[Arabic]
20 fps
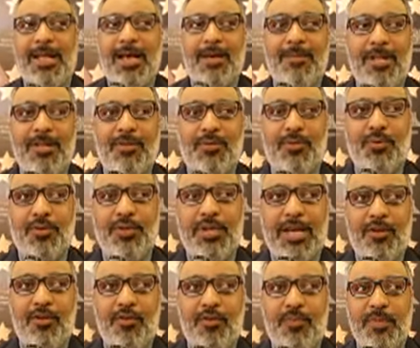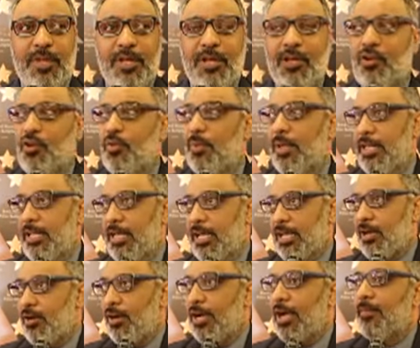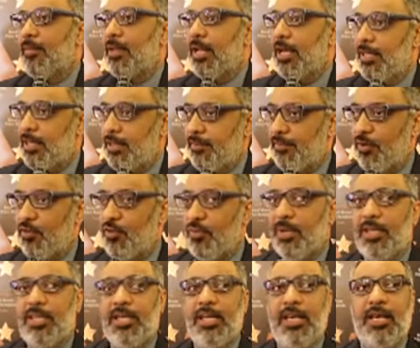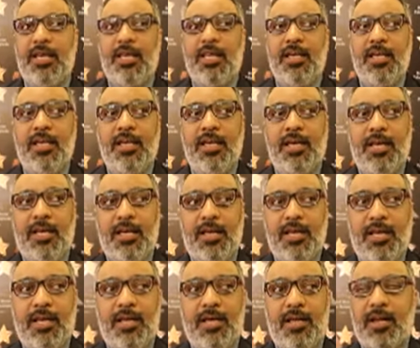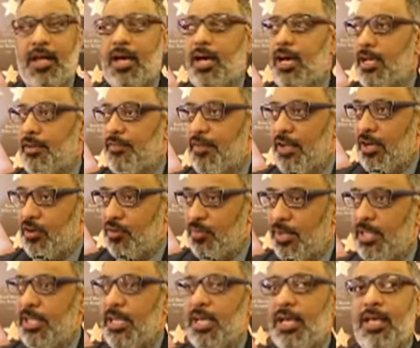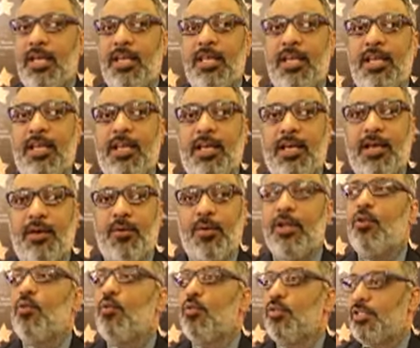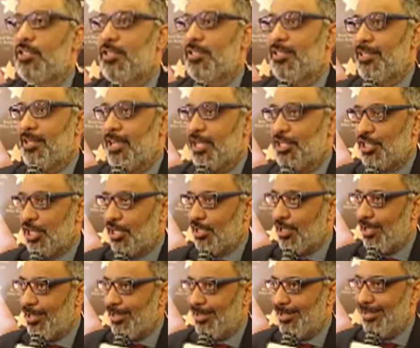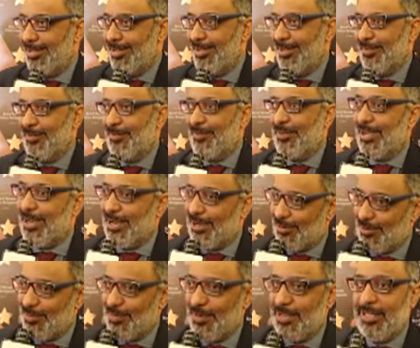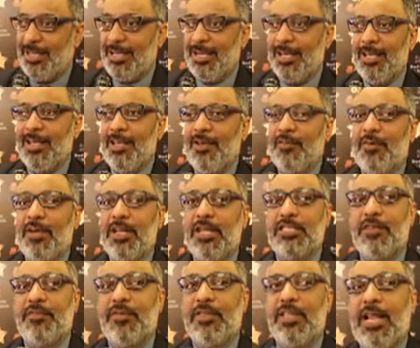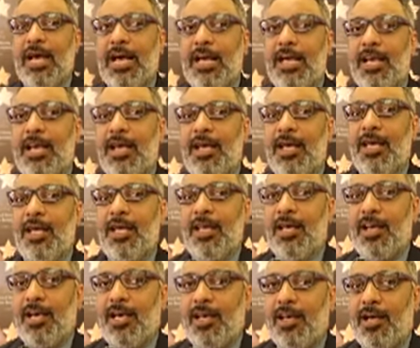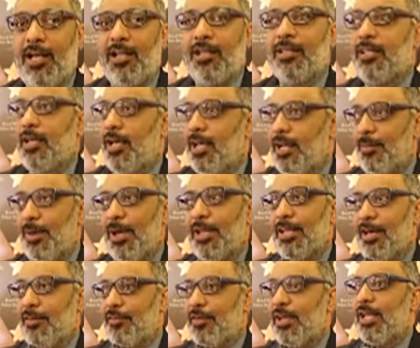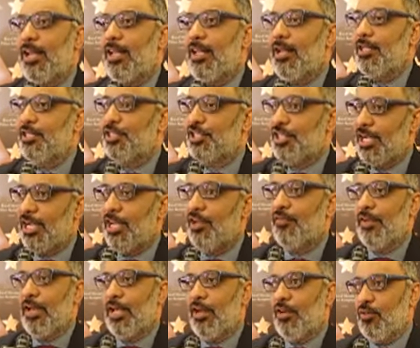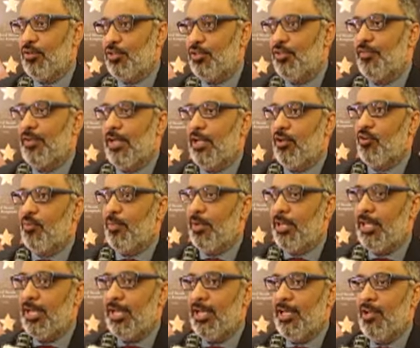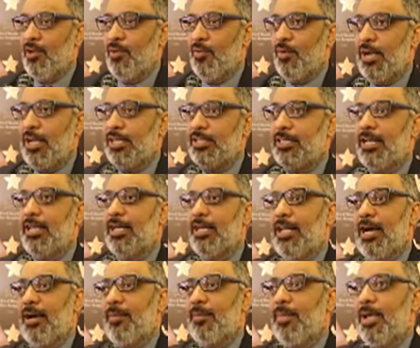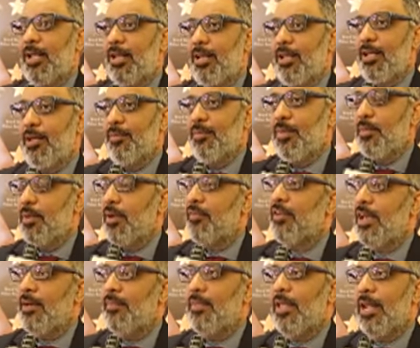عملته يخلو من الكوميديا خواجه عبد القادر في كوميديا آه الرحايا فيها كوميديا آه والنوس الشيطان فيها كوميديا فانا شايف ان الحياه خلطة على بعضها فيها الشجن وفيها الحزن وفيها الكوميديا وكذلك الأعمال بيبقى فيها من